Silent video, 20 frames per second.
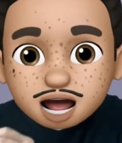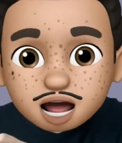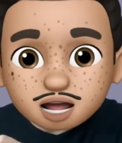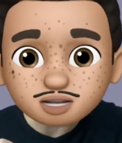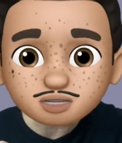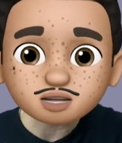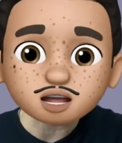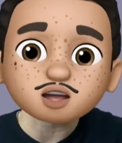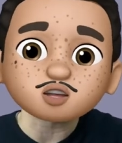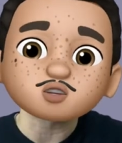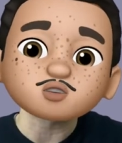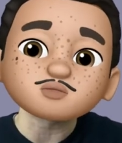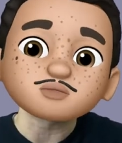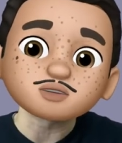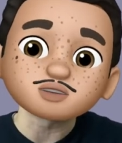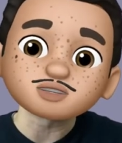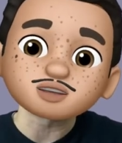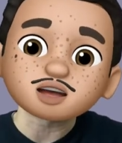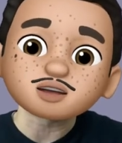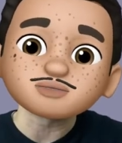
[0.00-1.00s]
않다라고
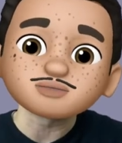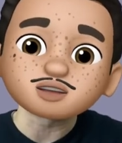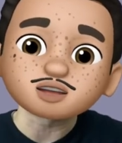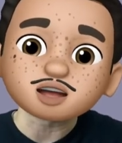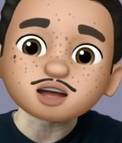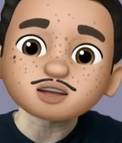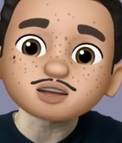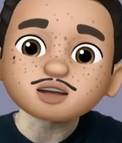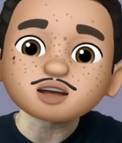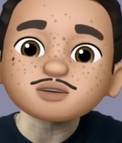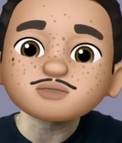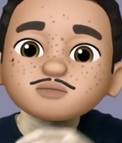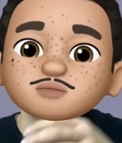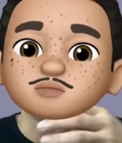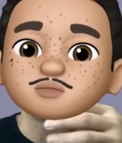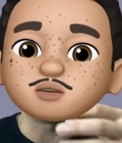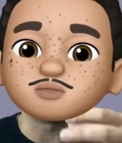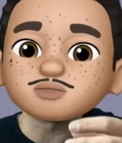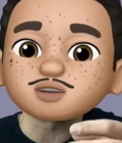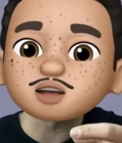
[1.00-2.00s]
번역합니다. 그러니까
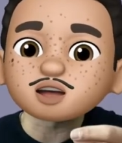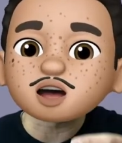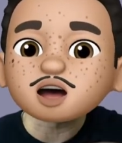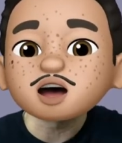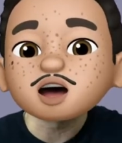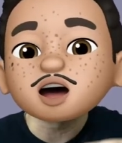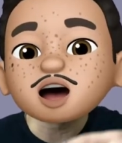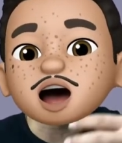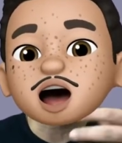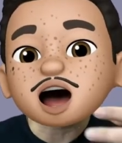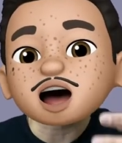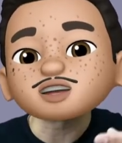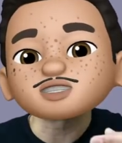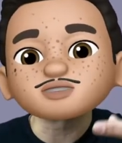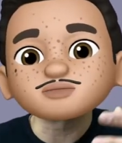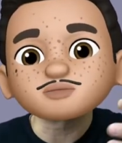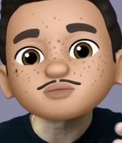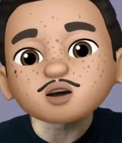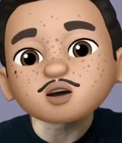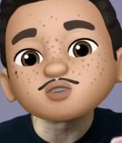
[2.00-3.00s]
뭡니까?
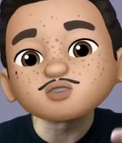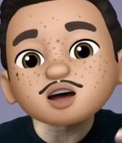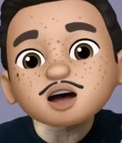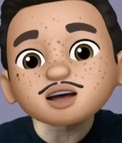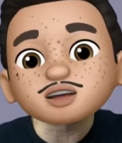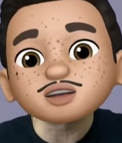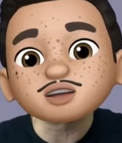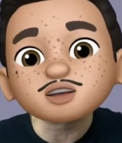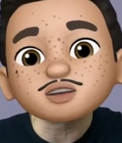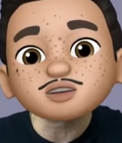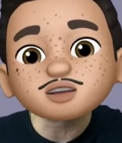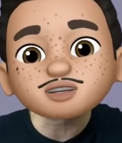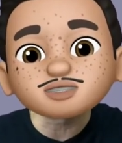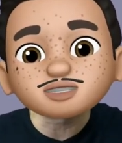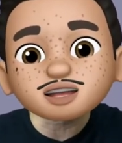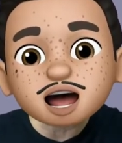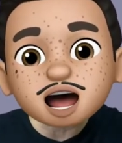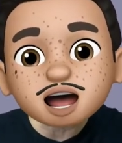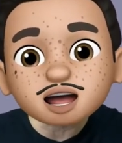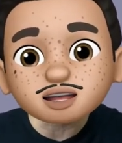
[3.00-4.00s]
아직 변화가
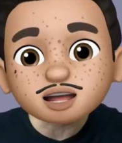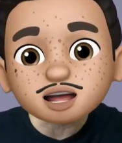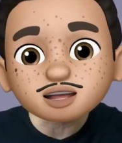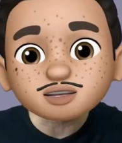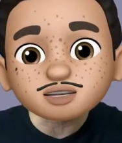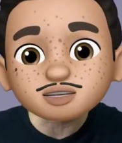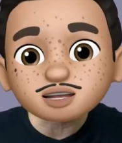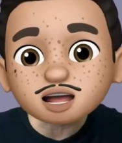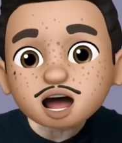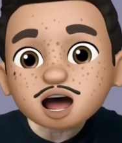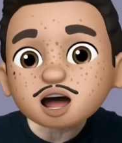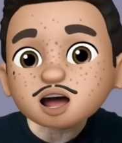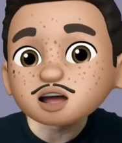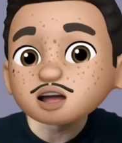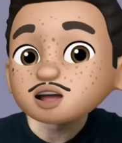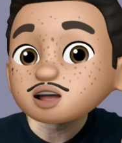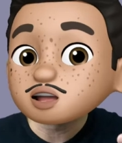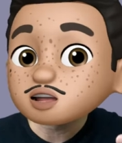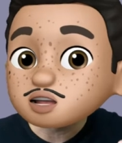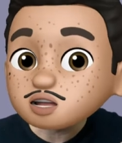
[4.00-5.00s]
일어나지 않았다.
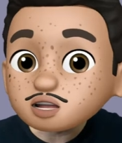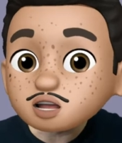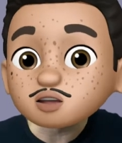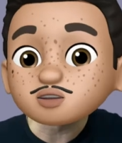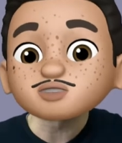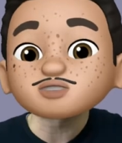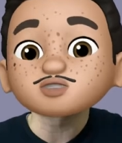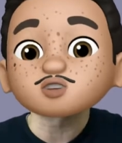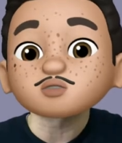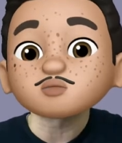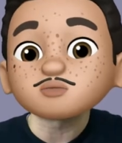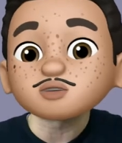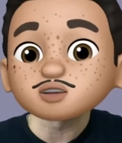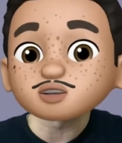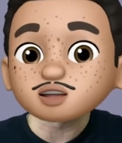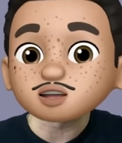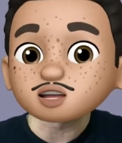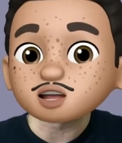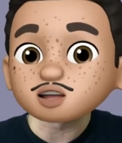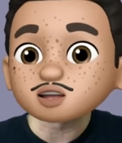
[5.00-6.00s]
이런 식으로
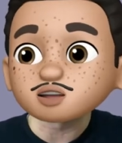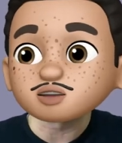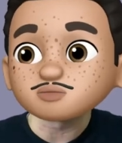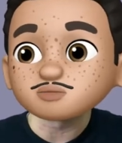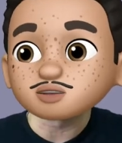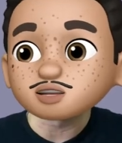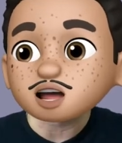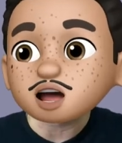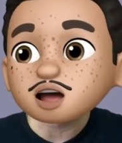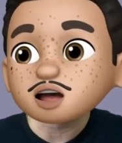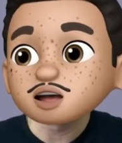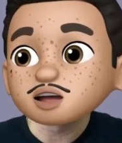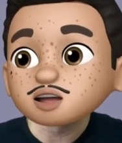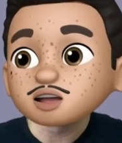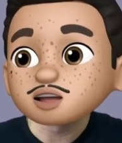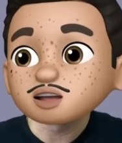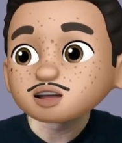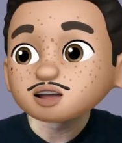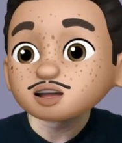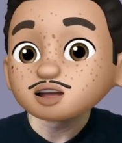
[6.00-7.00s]
번역이 되는 겁니다.
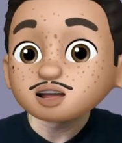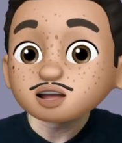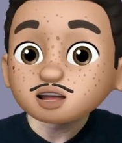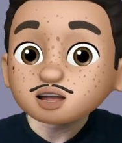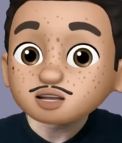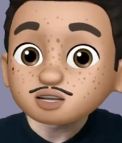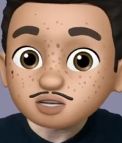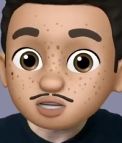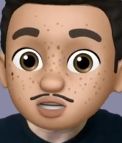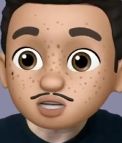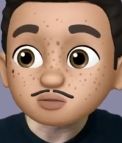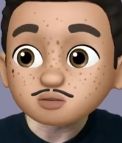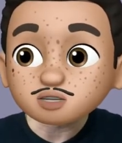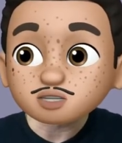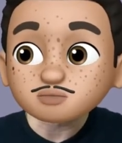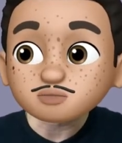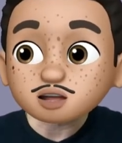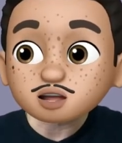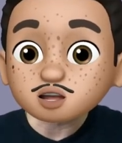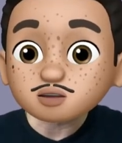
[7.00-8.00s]
느낌
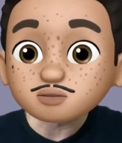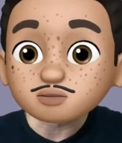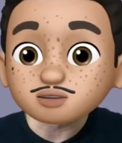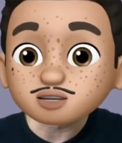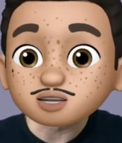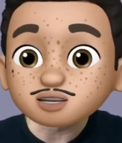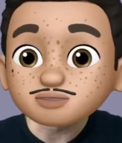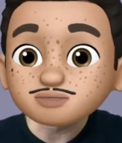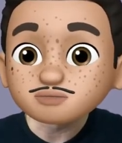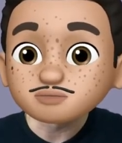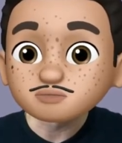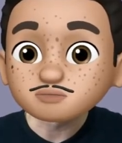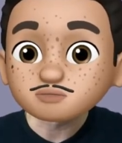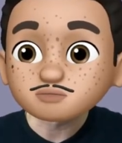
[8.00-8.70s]
오십니까 여러분들?